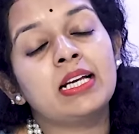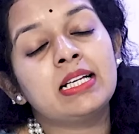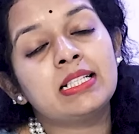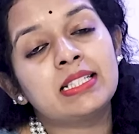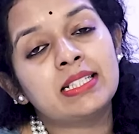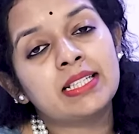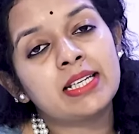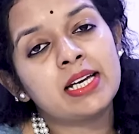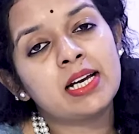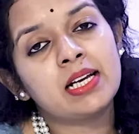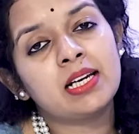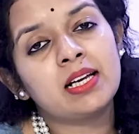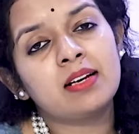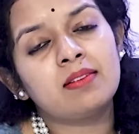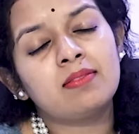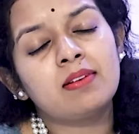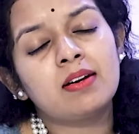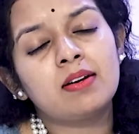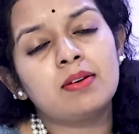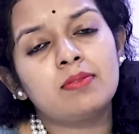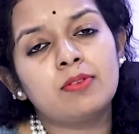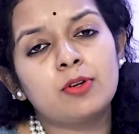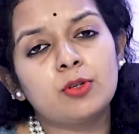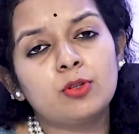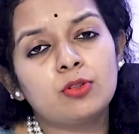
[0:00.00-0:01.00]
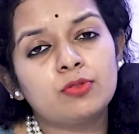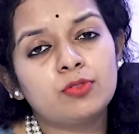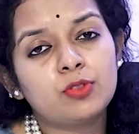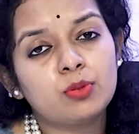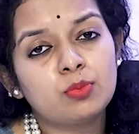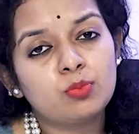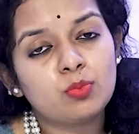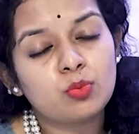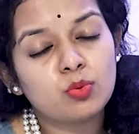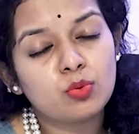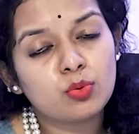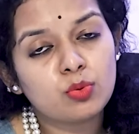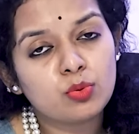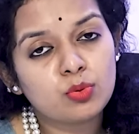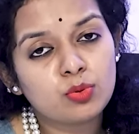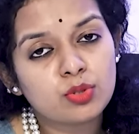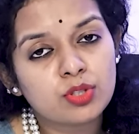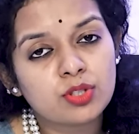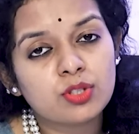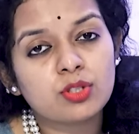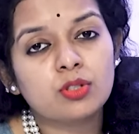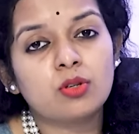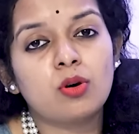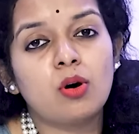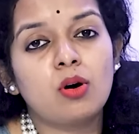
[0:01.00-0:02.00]
इसके अलावा वन ऑफ द
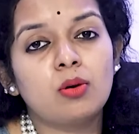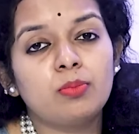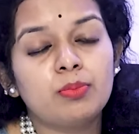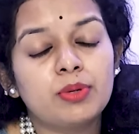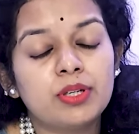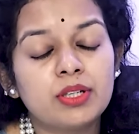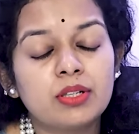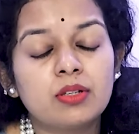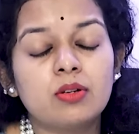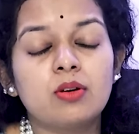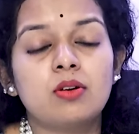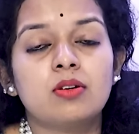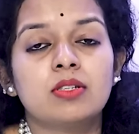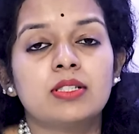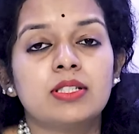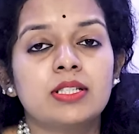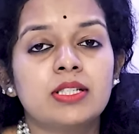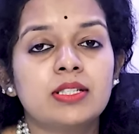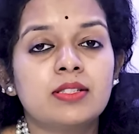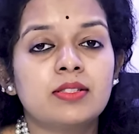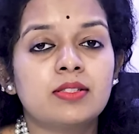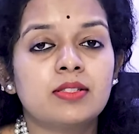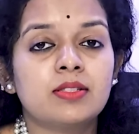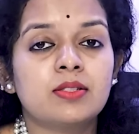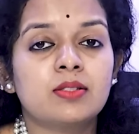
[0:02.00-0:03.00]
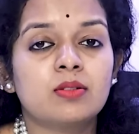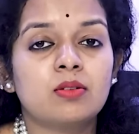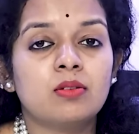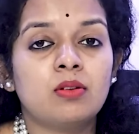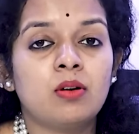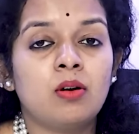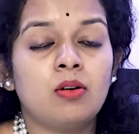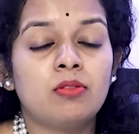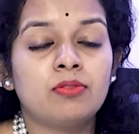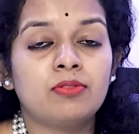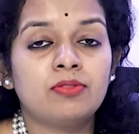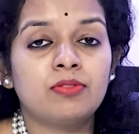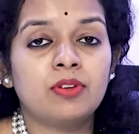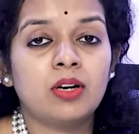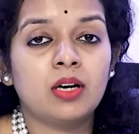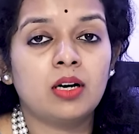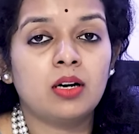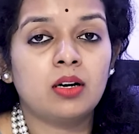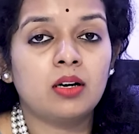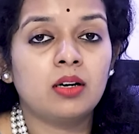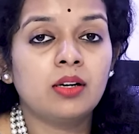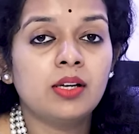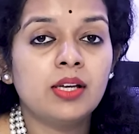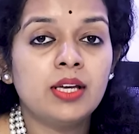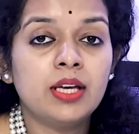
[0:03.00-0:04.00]
मोस्ट कॉमन कॉजेज ऑफ
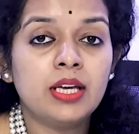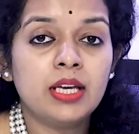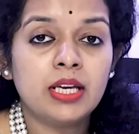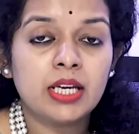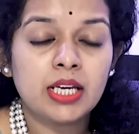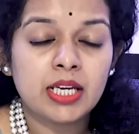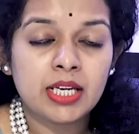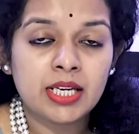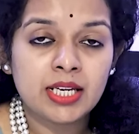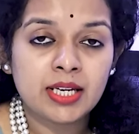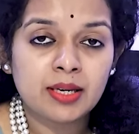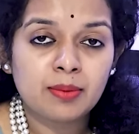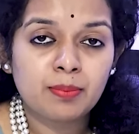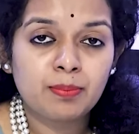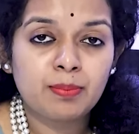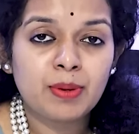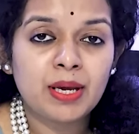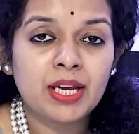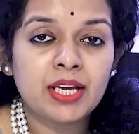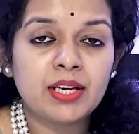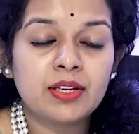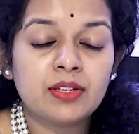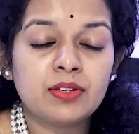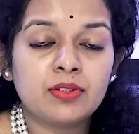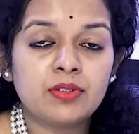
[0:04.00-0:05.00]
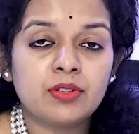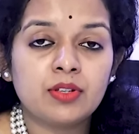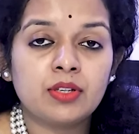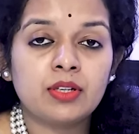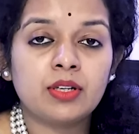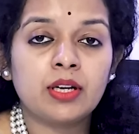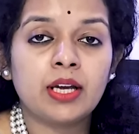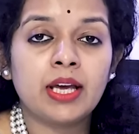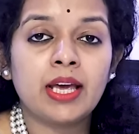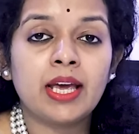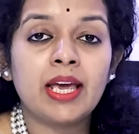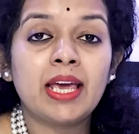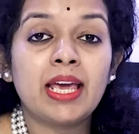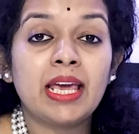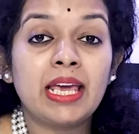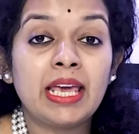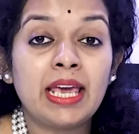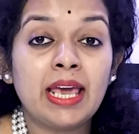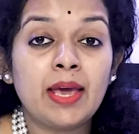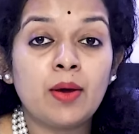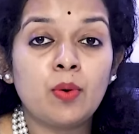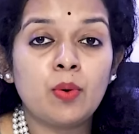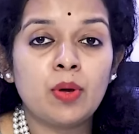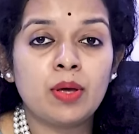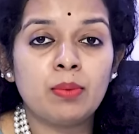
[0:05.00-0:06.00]
ईयर पेन है
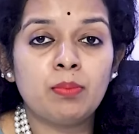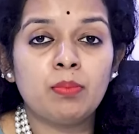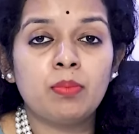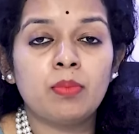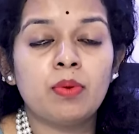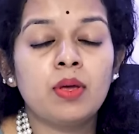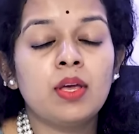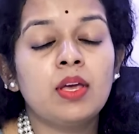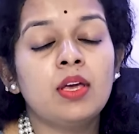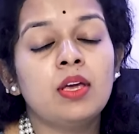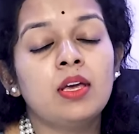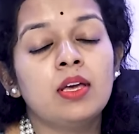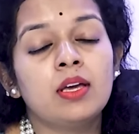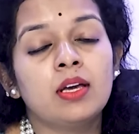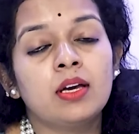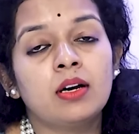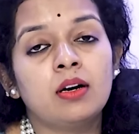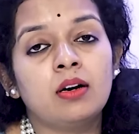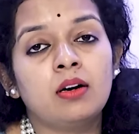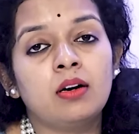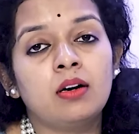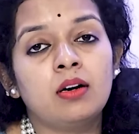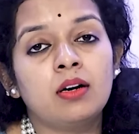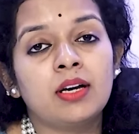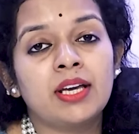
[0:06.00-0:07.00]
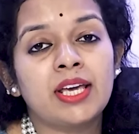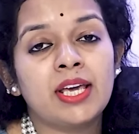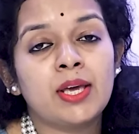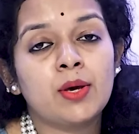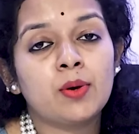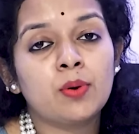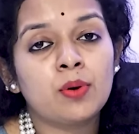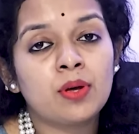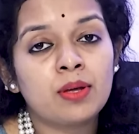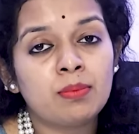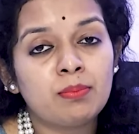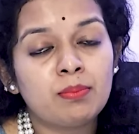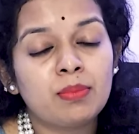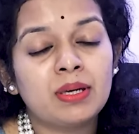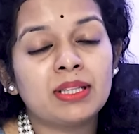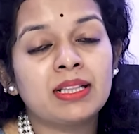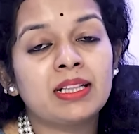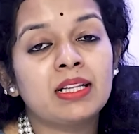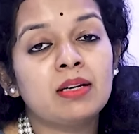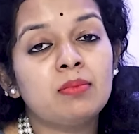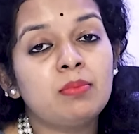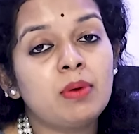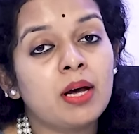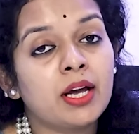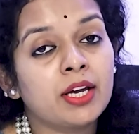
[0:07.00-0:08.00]
ए ओ एम ए ओ एम
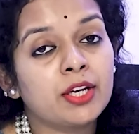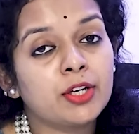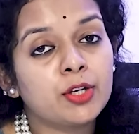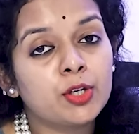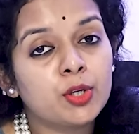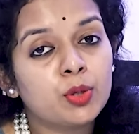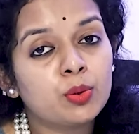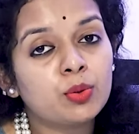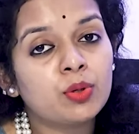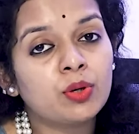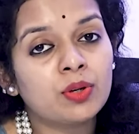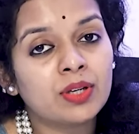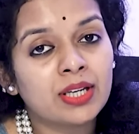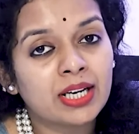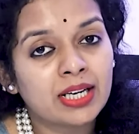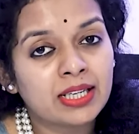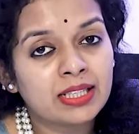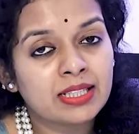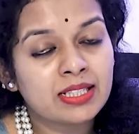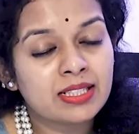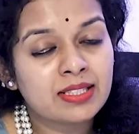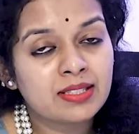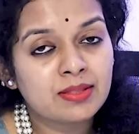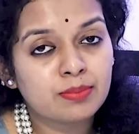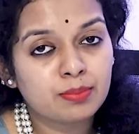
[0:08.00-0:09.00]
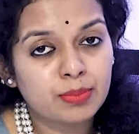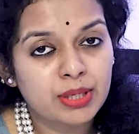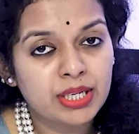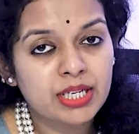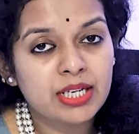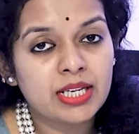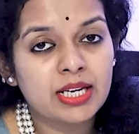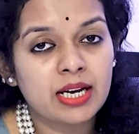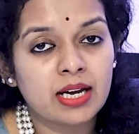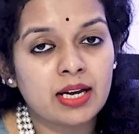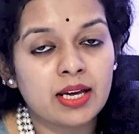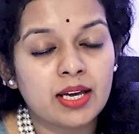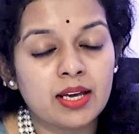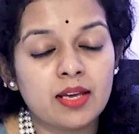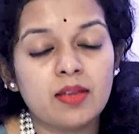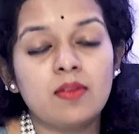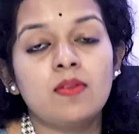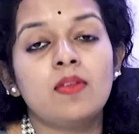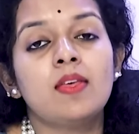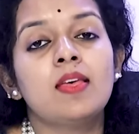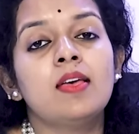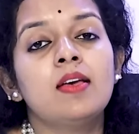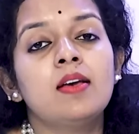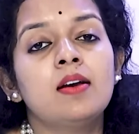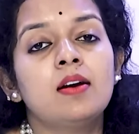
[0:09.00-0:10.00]
मतलब एक्यूट ओटाइटिस मीडिया है